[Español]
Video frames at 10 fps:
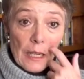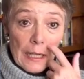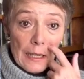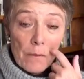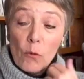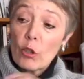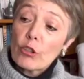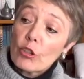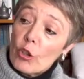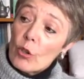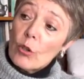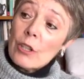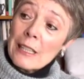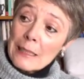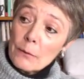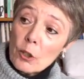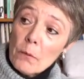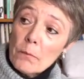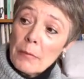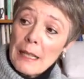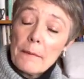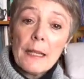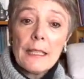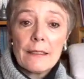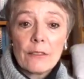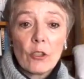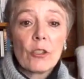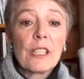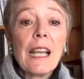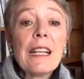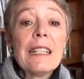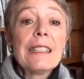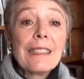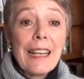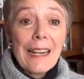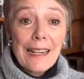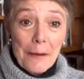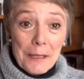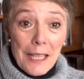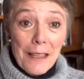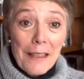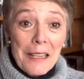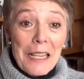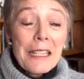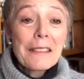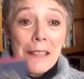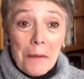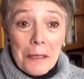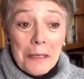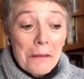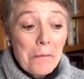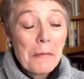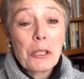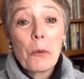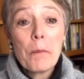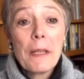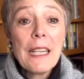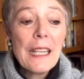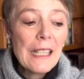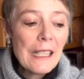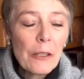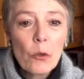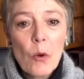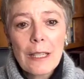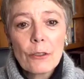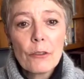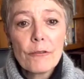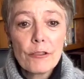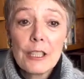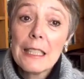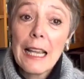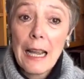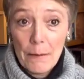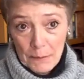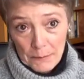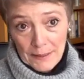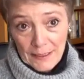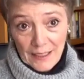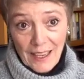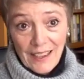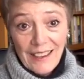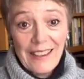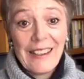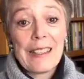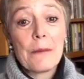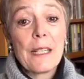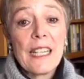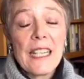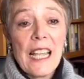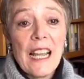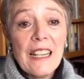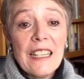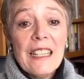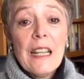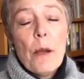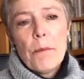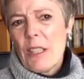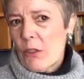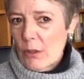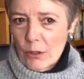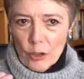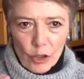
hermoso libro, Breve Historia de la Navidad. Y saben, me topé cuando fui a mi visita a la librería, pero